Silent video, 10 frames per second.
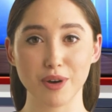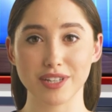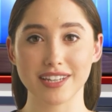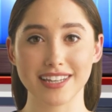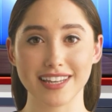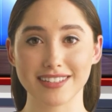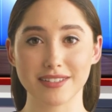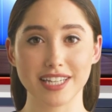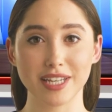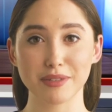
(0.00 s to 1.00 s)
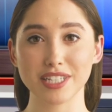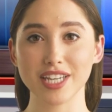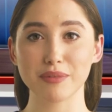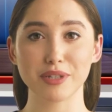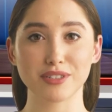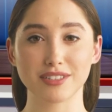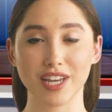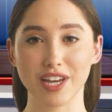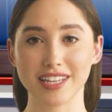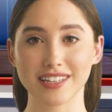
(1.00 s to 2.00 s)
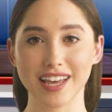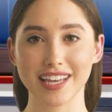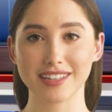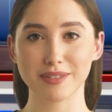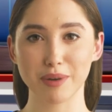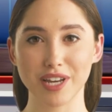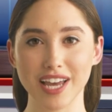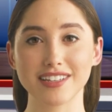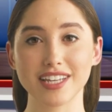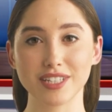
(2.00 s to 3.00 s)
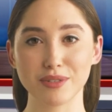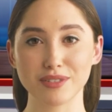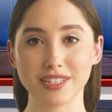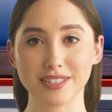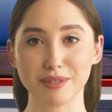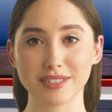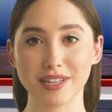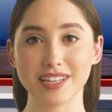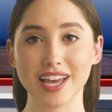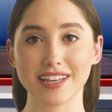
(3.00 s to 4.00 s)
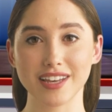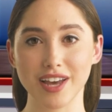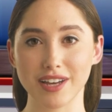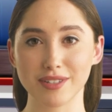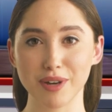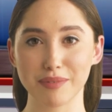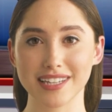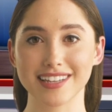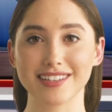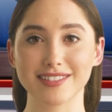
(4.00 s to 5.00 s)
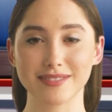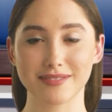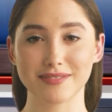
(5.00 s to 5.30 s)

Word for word: 17 Kasım 2023 tarihinden itibaren bir yıl uzatılmasına dair kararı görmekteyiz.